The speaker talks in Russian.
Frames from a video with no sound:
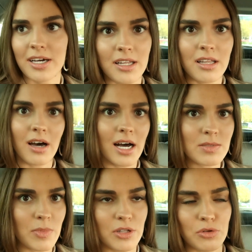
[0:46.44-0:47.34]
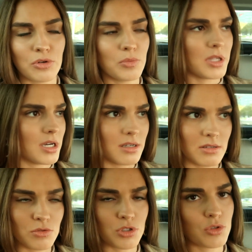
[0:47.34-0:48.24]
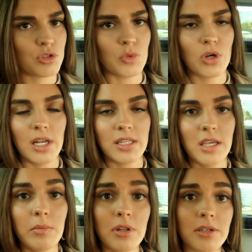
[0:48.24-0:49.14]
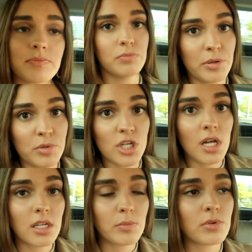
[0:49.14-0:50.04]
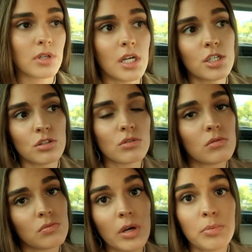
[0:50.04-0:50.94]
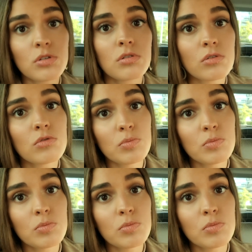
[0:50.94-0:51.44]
накрыла астма, которой у меня уже очень много лет не было. Прибежала и поняла, что я просто не